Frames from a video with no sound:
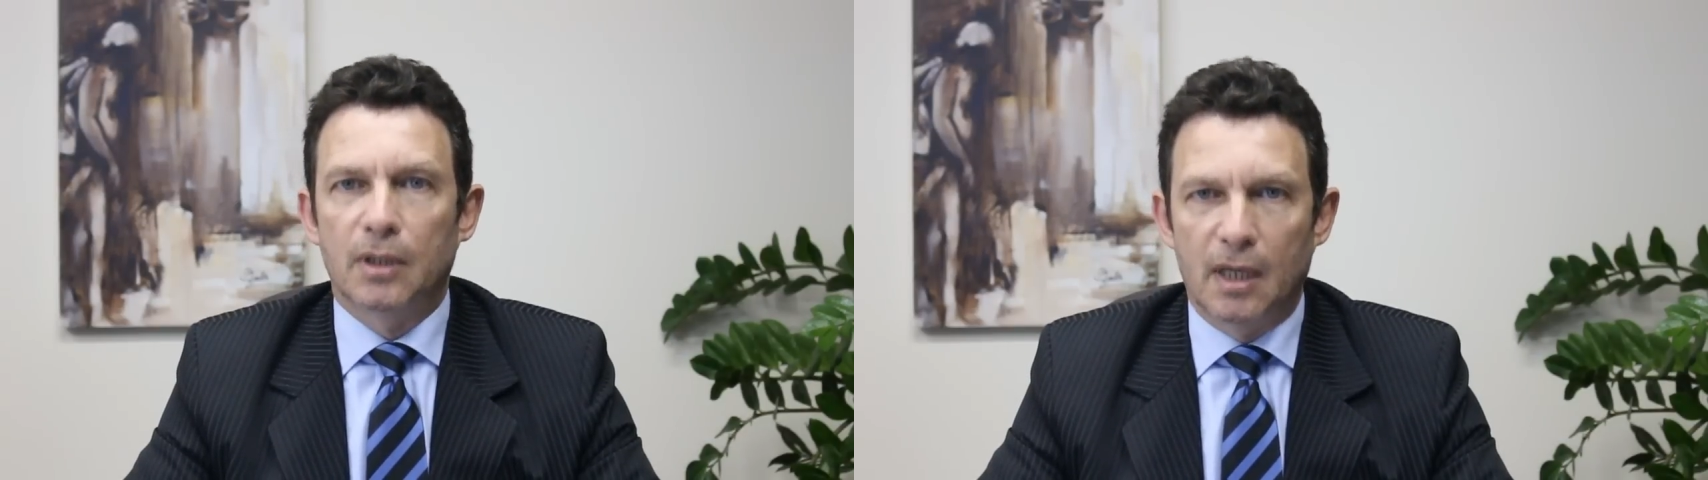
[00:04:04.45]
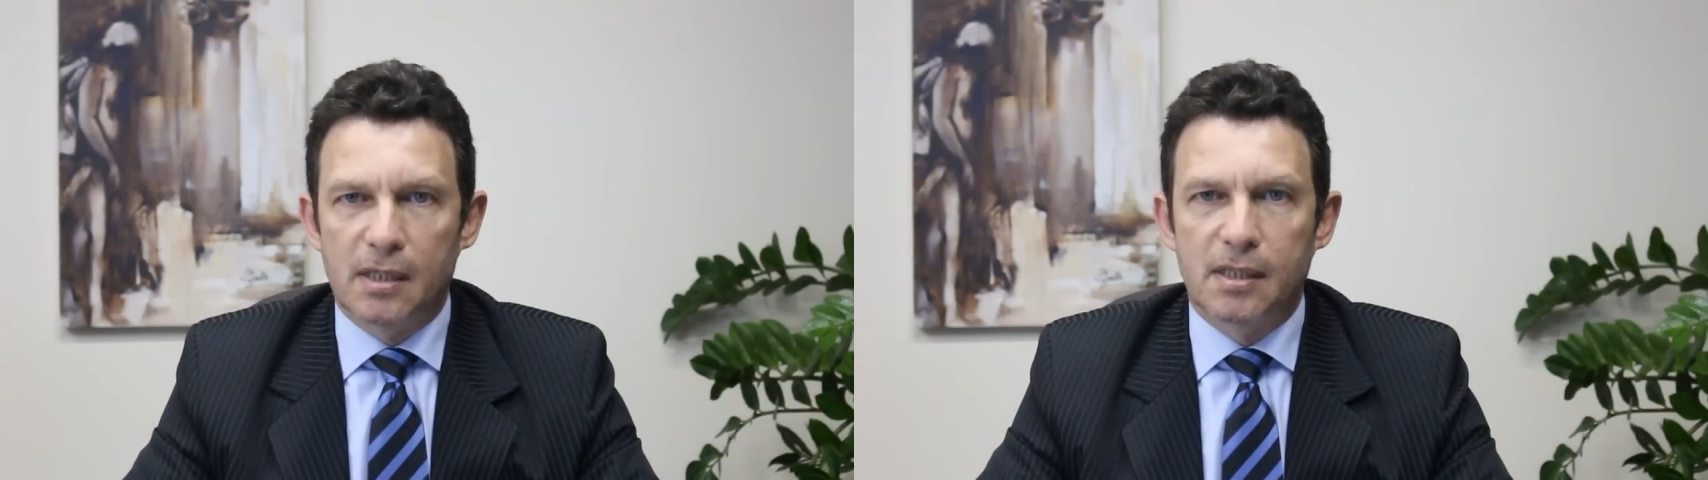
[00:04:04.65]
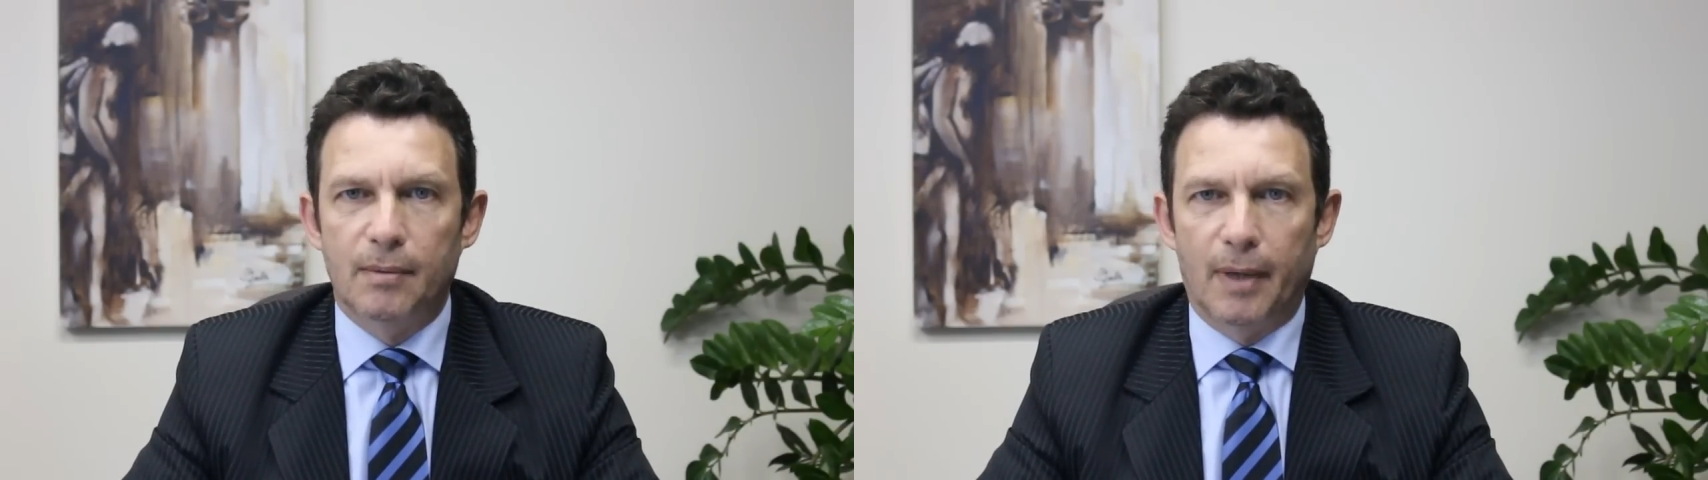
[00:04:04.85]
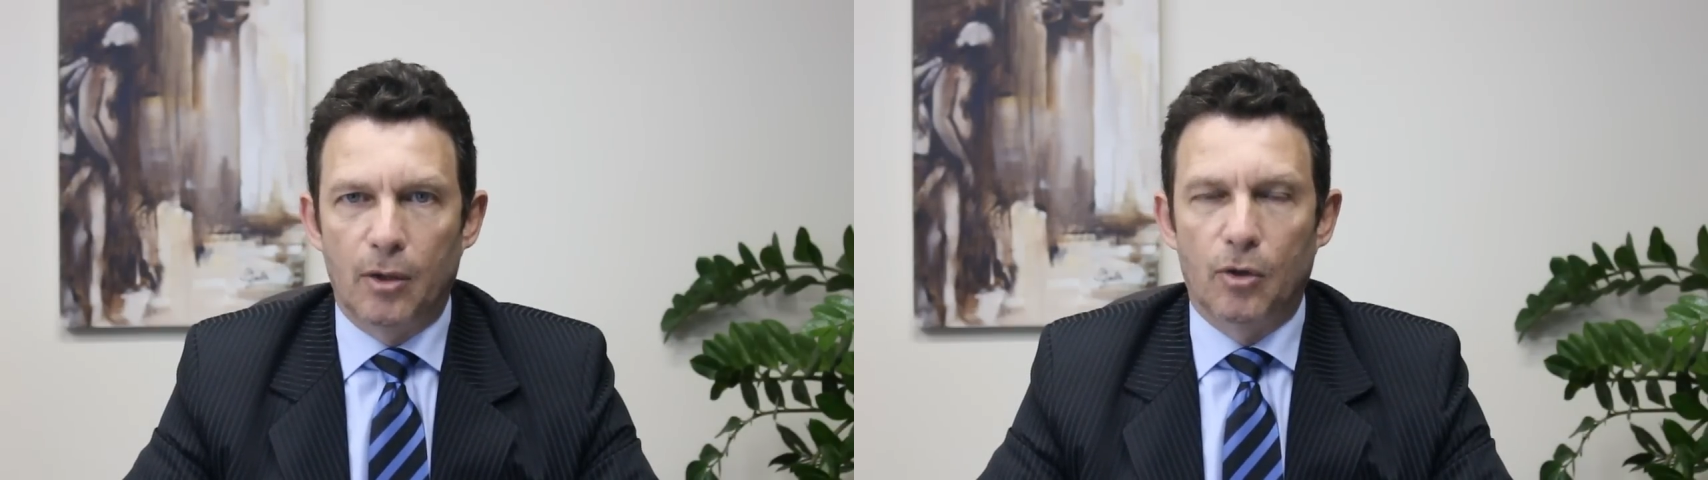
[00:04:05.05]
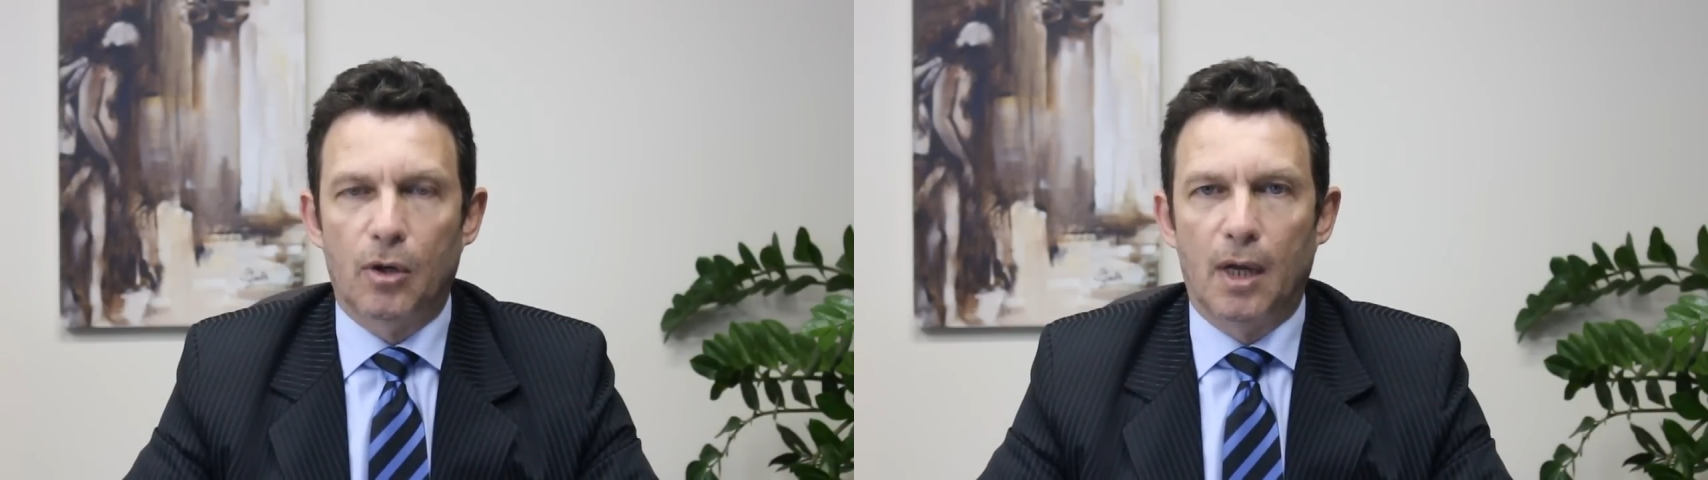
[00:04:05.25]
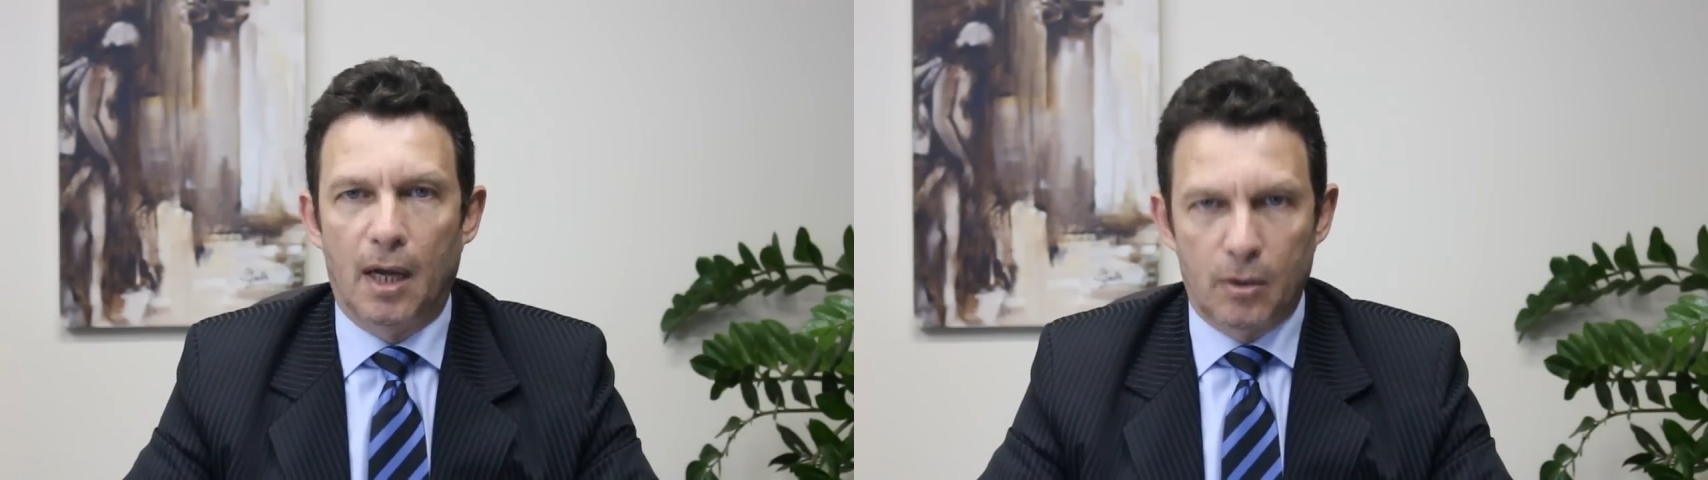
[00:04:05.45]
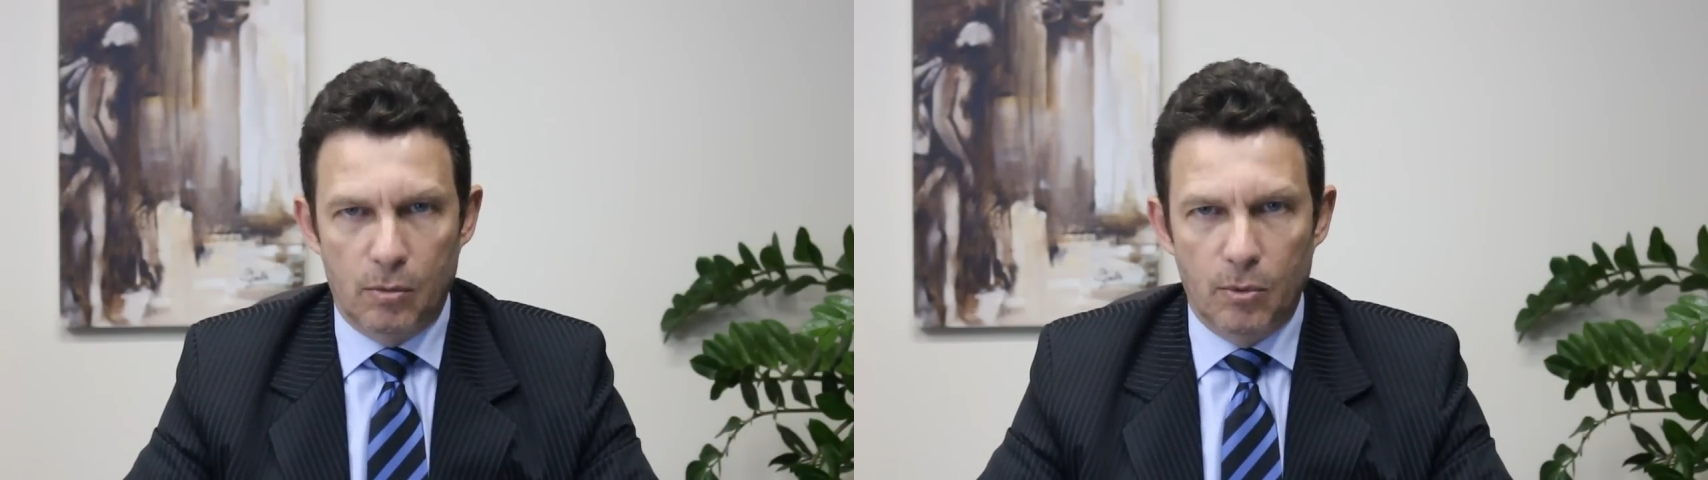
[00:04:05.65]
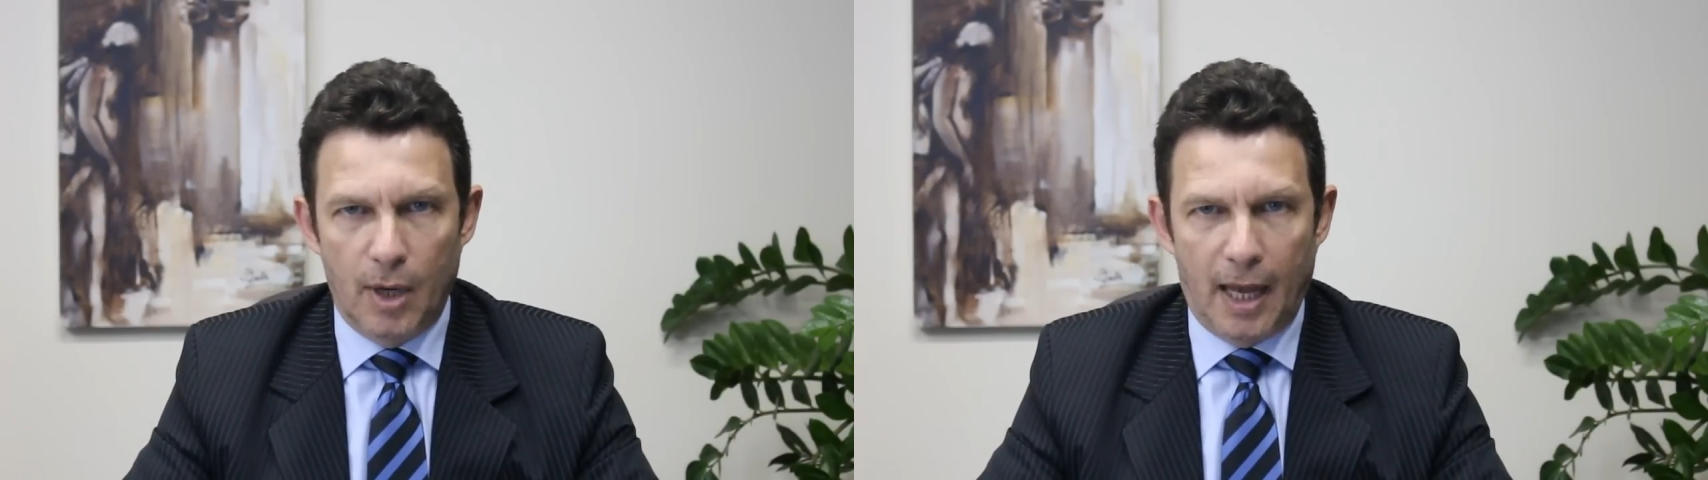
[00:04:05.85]
de ese valor
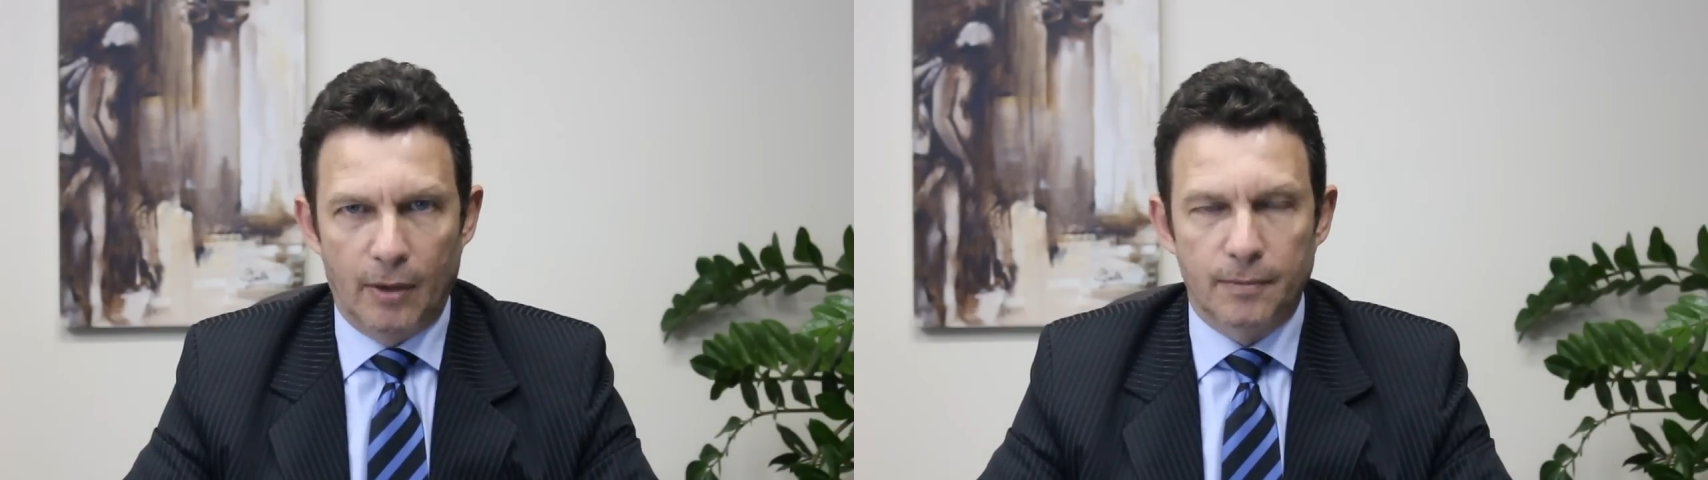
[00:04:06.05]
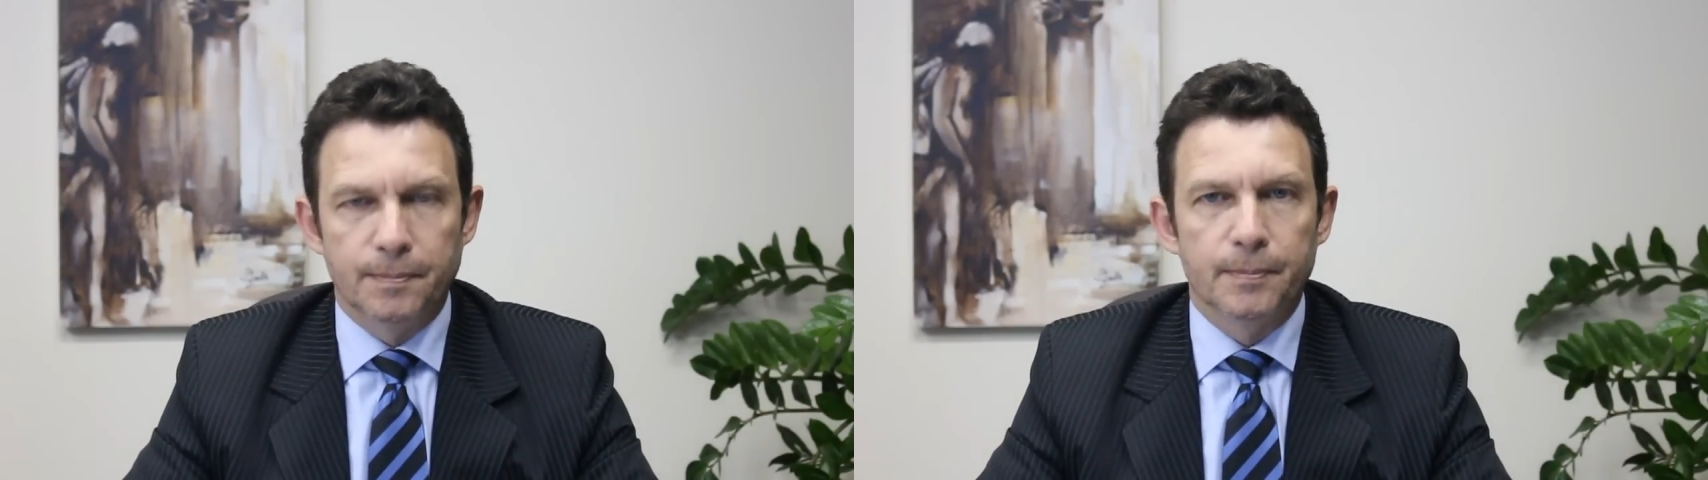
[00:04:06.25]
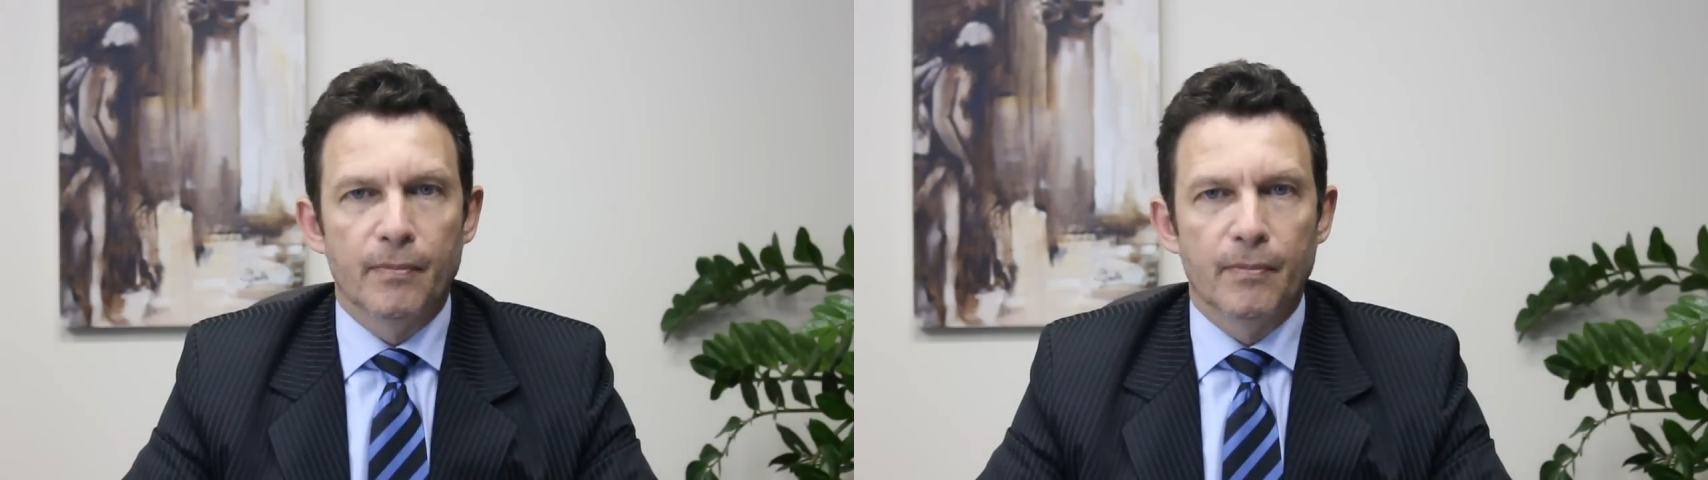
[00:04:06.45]
acumulado.